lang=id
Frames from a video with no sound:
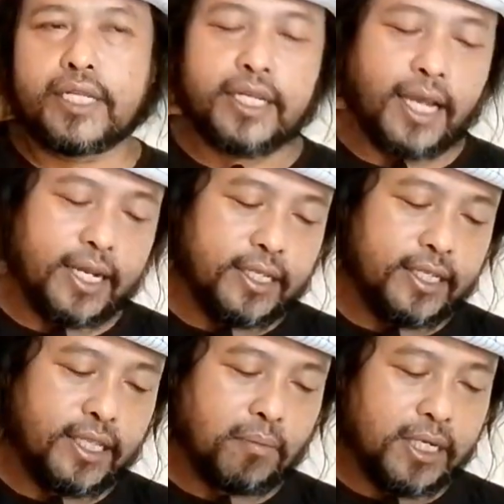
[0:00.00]
Seringkali
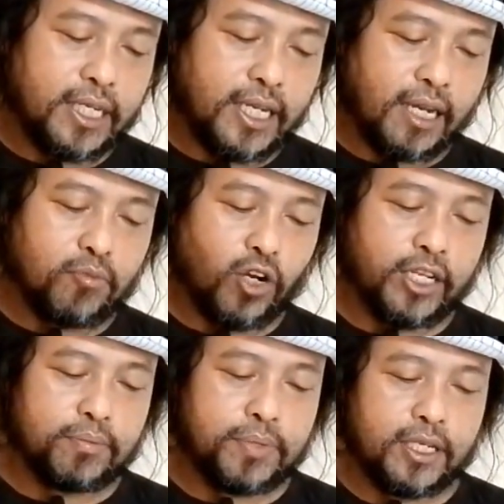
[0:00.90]
kita mendengar
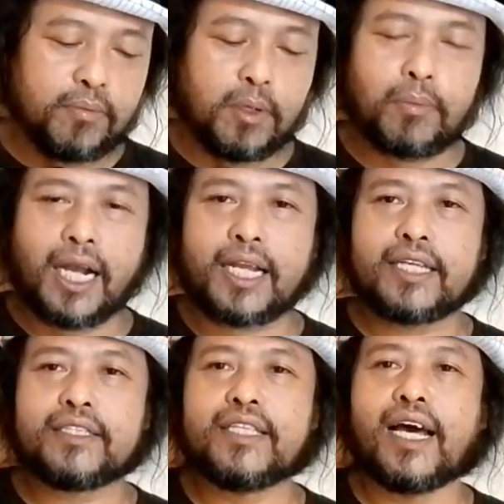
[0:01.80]
muhibbin
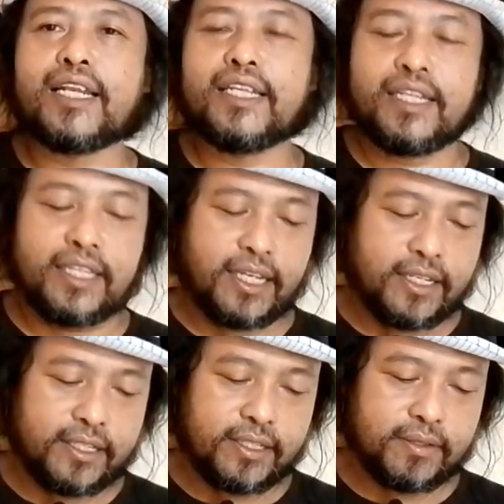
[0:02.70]
memakai dalil
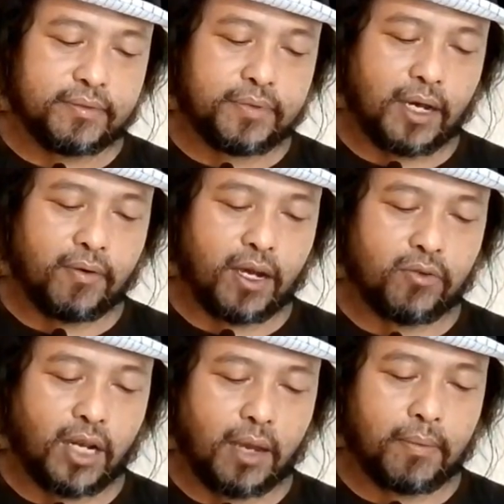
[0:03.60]
ya, bahwa
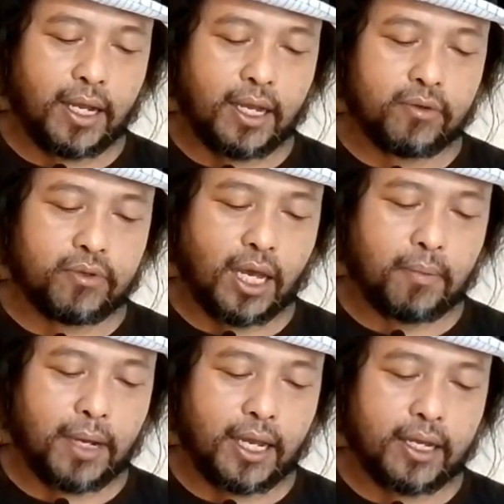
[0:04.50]

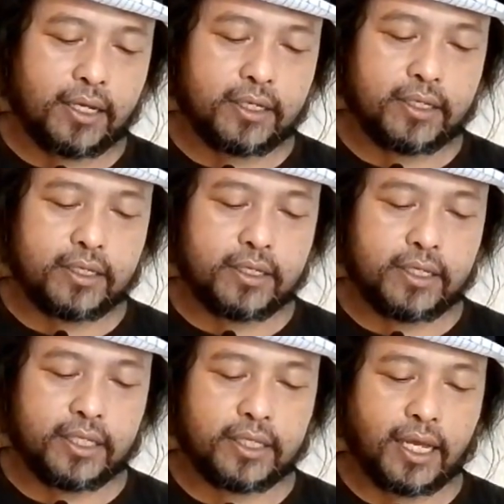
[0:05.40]
ulama-ulama
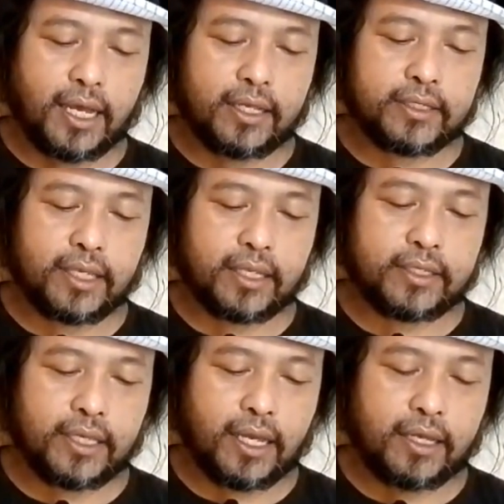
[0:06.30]
kita
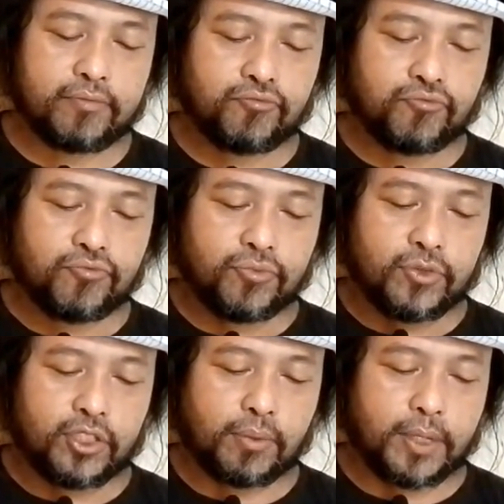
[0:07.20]
saja
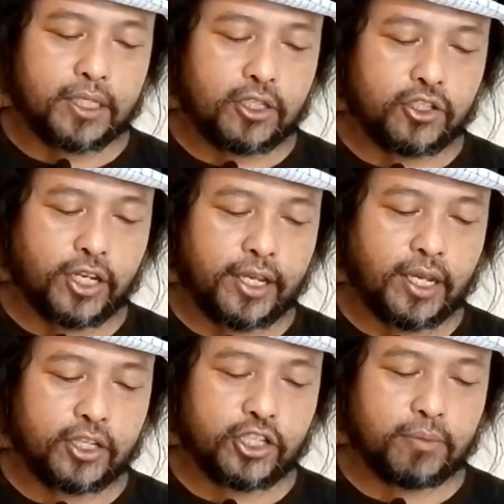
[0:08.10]
seperti
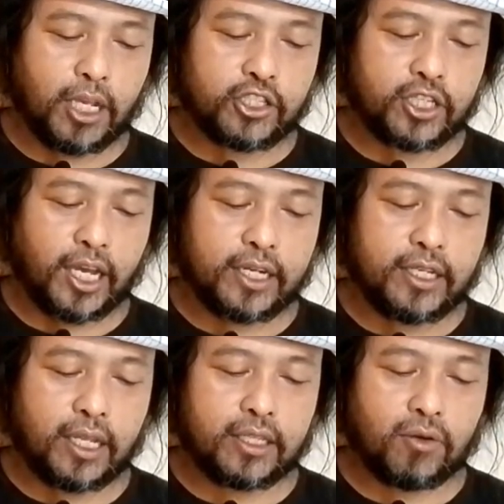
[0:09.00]
Syekh Hashim
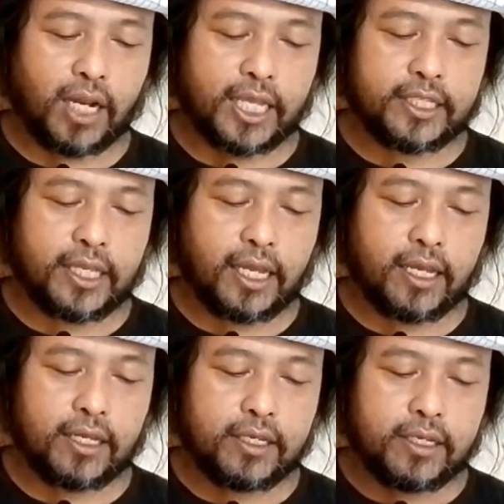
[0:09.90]
Asyari atau
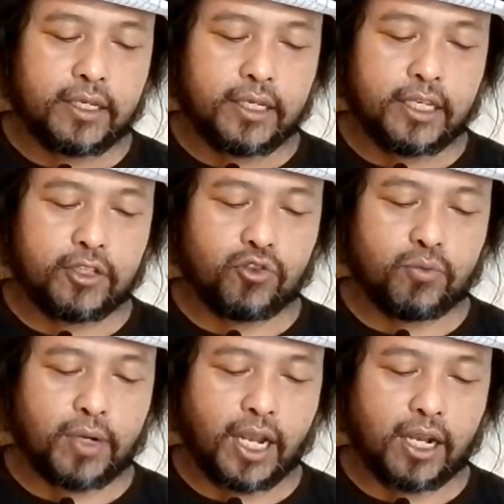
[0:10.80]
lainnya itu
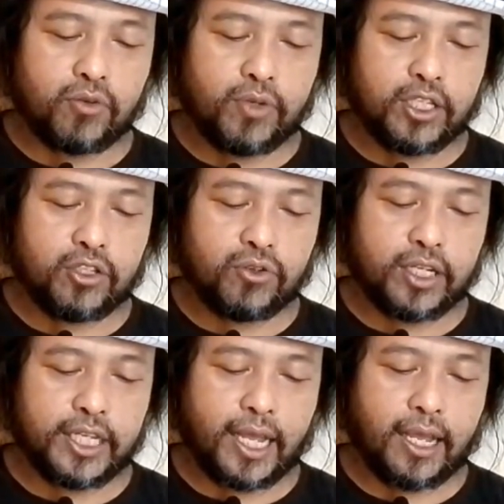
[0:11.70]
mengakui
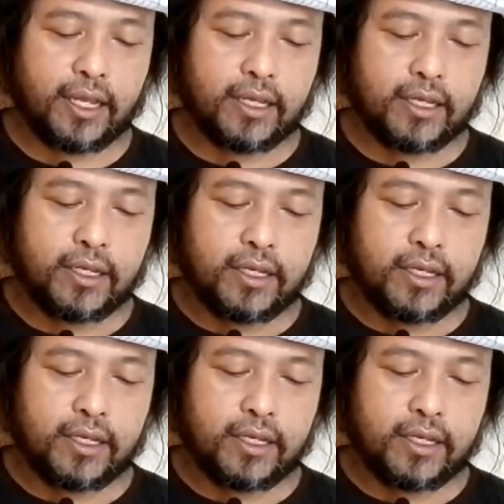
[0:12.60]
zuriyah